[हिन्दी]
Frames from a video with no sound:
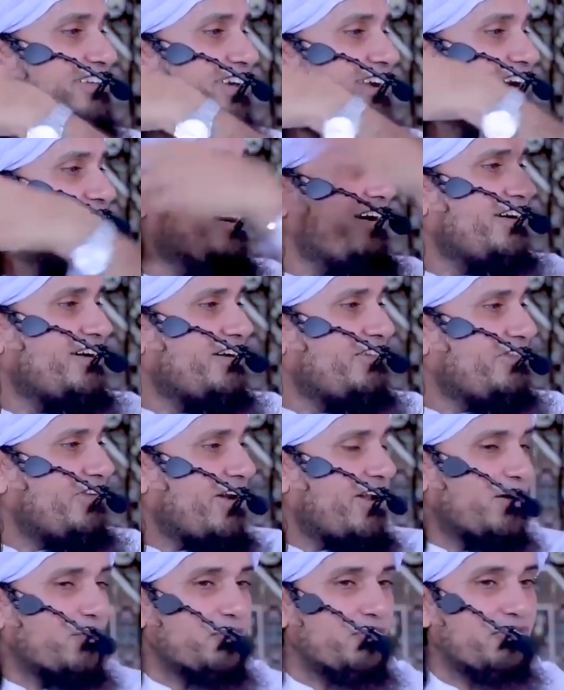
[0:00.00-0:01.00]
देना इतना
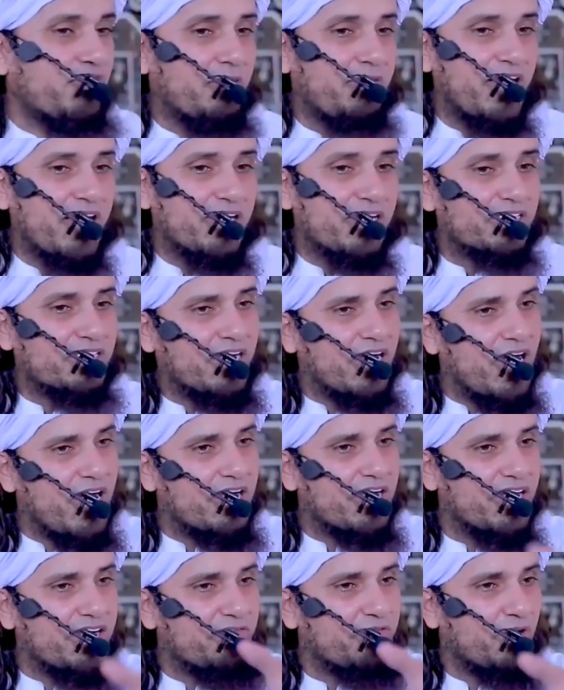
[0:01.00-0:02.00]
फला को फरमाया
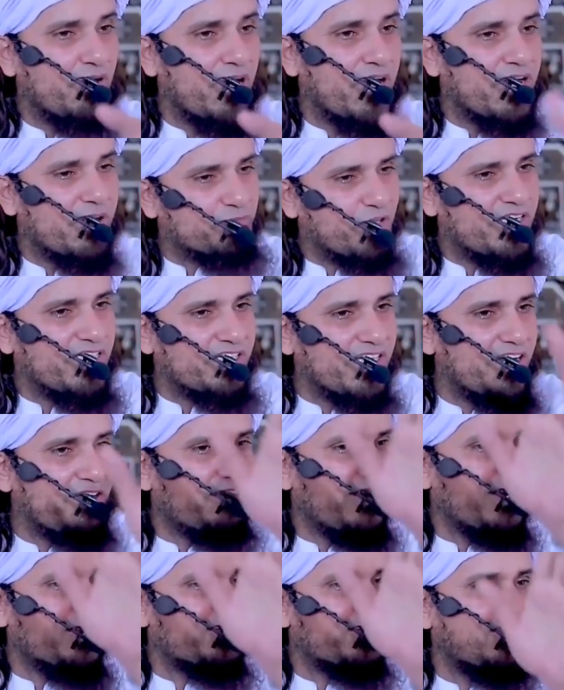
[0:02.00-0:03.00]
तत्कान अली फलान अब तो ये तेरे
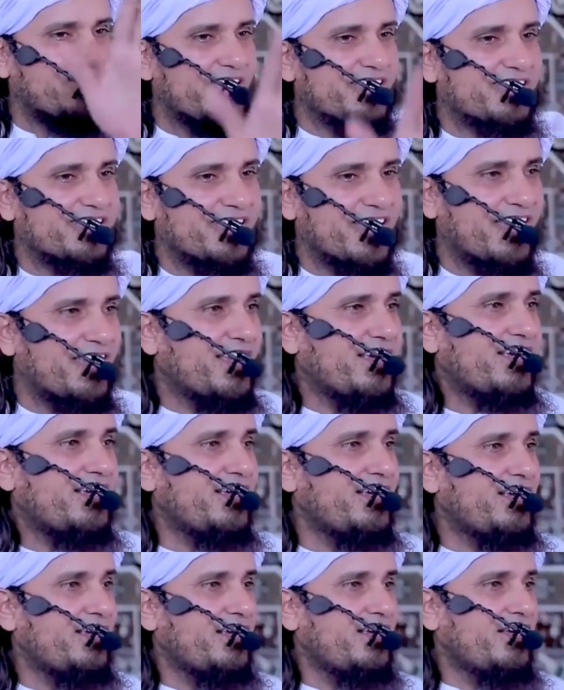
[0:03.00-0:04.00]
वारिसों का हिस्सा है
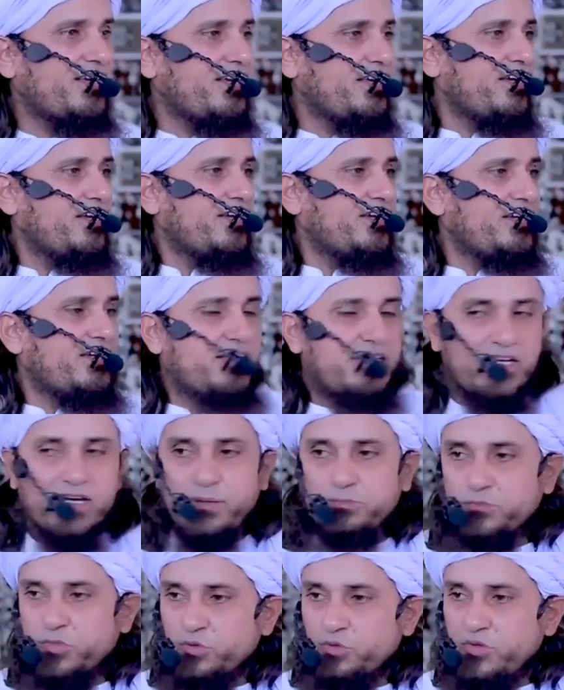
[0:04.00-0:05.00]

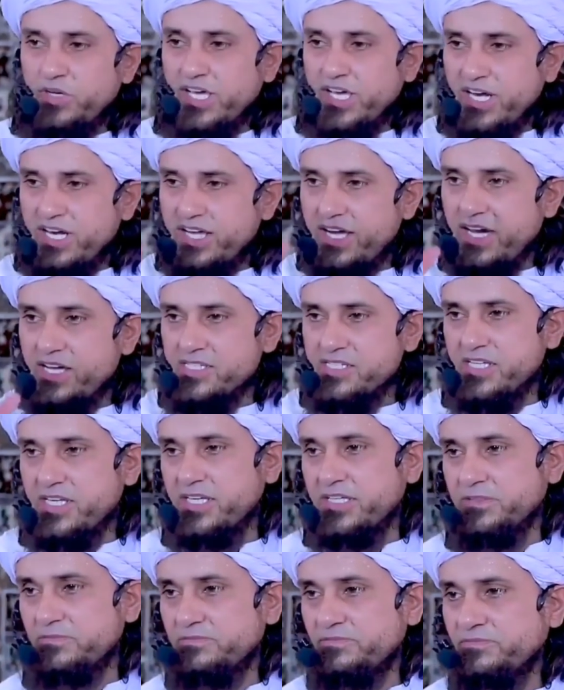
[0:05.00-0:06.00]
अब तो तू निकल यहाँ से
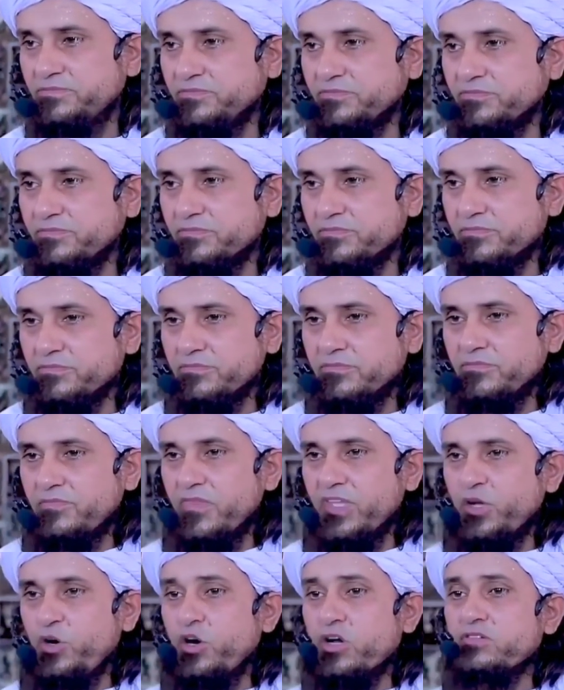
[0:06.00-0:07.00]

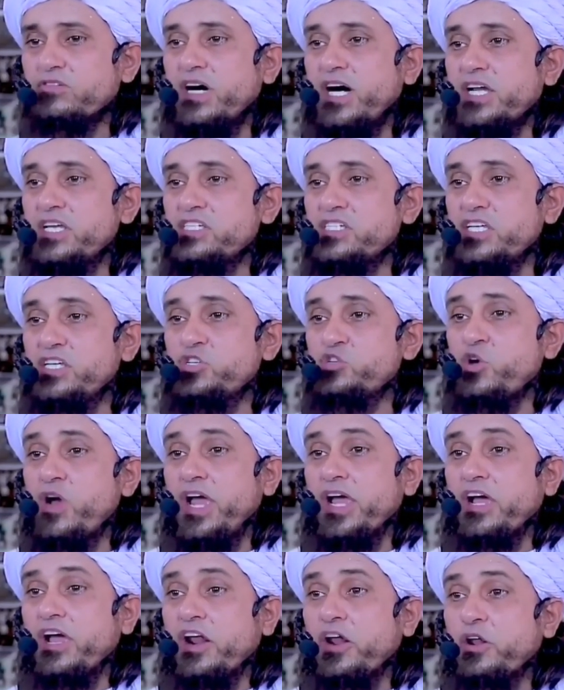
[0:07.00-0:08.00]
और वारिस
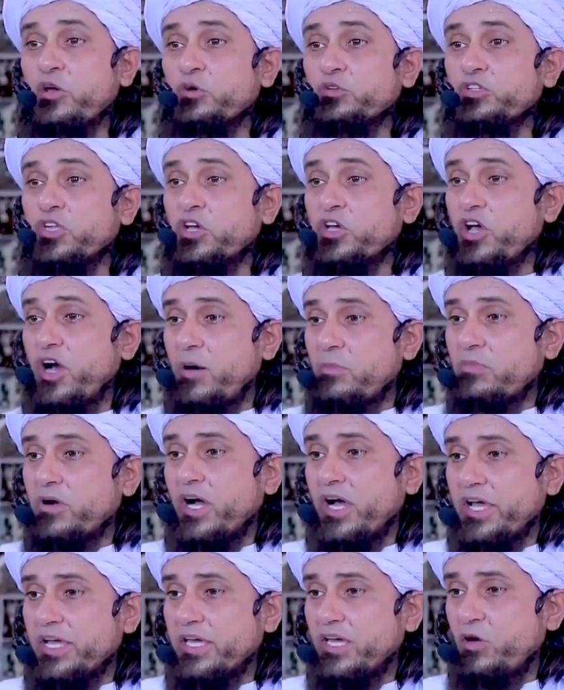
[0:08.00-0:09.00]
इंजॉय कर रहे होते हैं कि हम
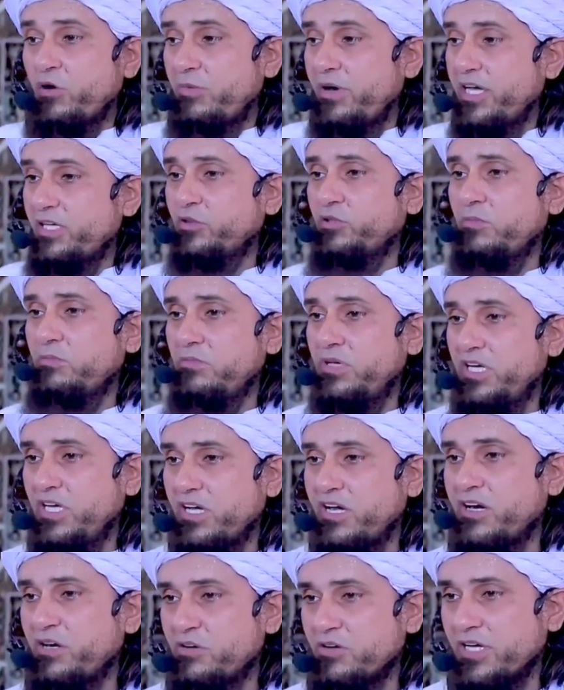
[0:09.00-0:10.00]
खाएंगे ओ भाई तुम भी
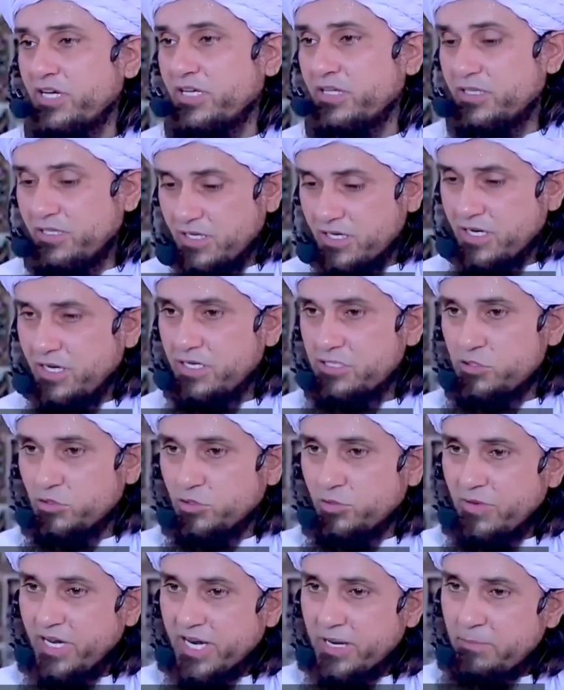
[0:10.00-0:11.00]
नहीं खाओगे कल जो
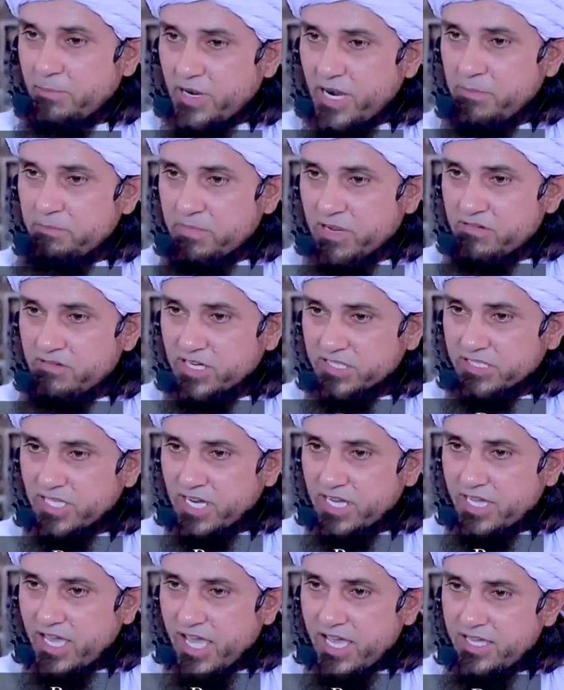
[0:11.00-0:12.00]
तुम्हारे बाप पर वक्त
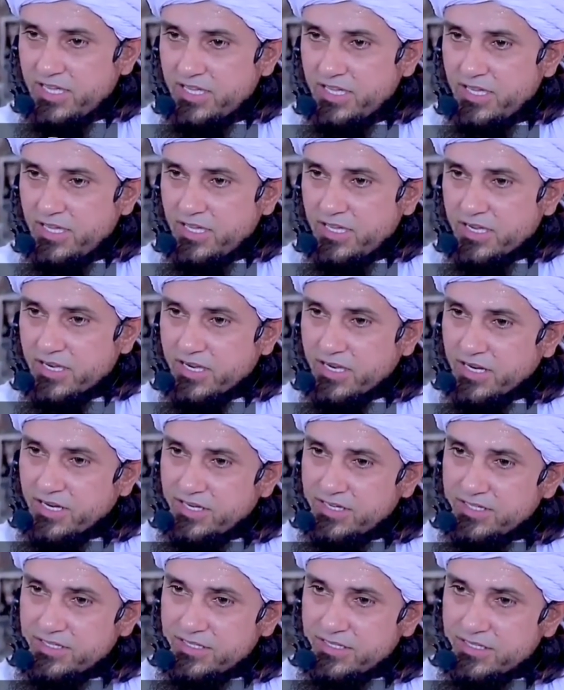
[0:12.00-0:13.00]
आया है
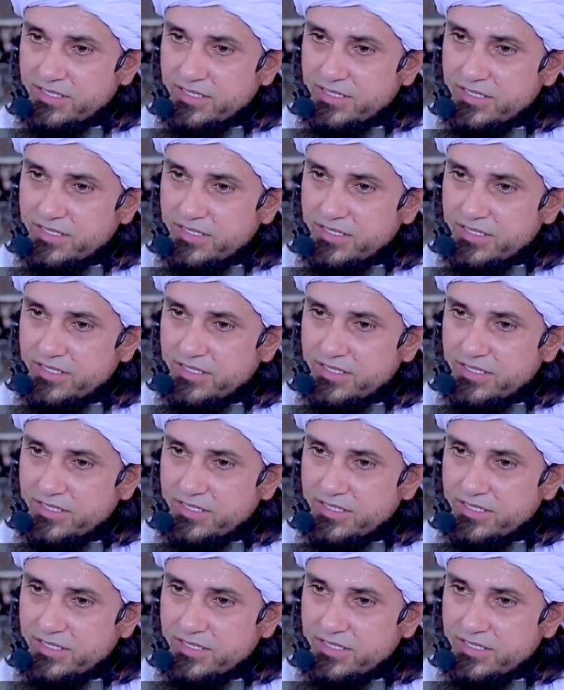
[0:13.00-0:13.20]
कल